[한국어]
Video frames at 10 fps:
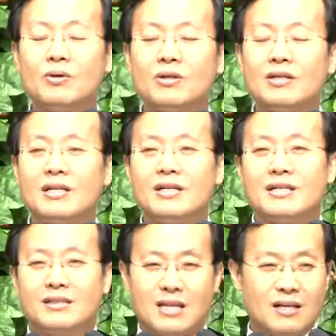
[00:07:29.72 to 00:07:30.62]

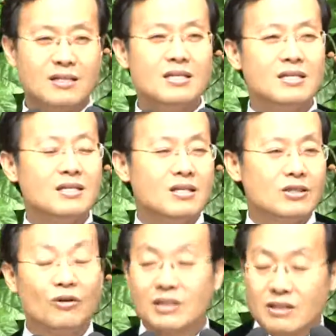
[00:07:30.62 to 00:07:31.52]
근데 그런 환란
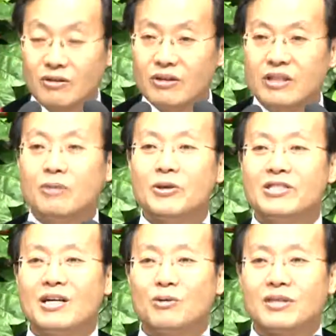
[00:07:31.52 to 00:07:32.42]
가운데서도
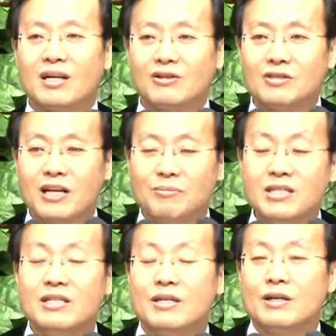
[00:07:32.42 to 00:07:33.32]
자기
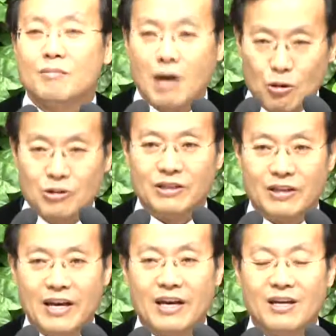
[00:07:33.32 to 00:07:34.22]
정체성을
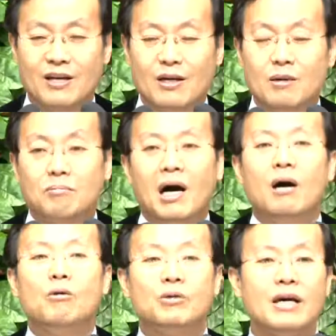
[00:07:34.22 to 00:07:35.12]
잃어버리지 않고 살았던
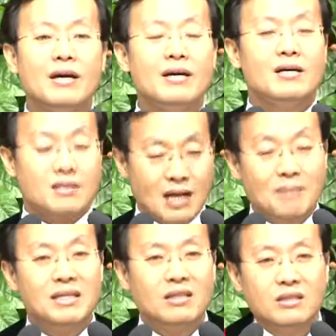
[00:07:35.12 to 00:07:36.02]
사람이
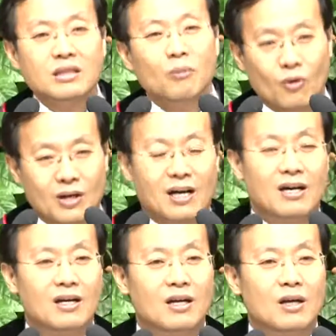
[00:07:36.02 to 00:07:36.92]
바울인데
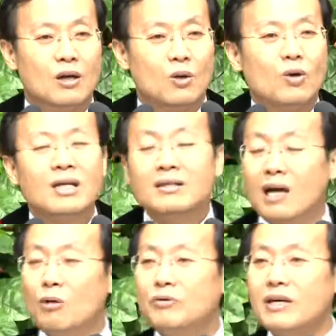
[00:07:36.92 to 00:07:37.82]
바울의
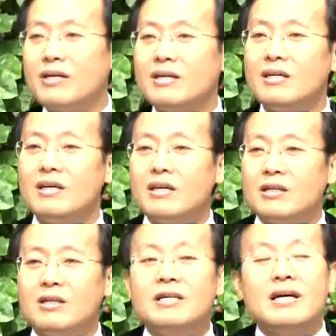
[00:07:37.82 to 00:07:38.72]
삶의 특징이 뭘까?
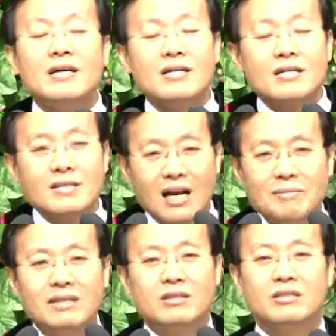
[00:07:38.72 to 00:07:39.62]
고난
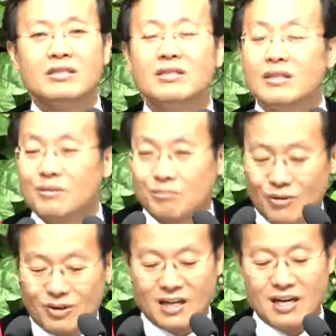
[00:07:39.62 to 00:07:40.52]
가운데
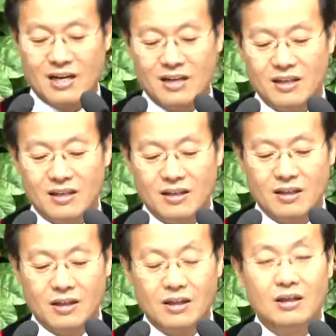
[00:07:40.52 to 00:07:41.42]
그의
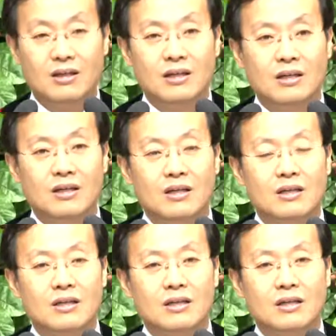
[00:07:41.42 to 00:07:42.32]
삶의 특징은
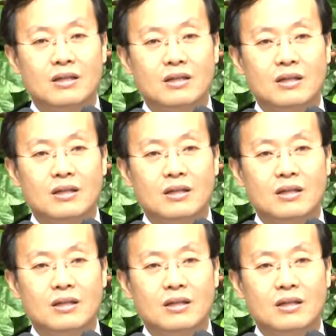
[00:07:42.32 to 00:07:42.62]
뭘까?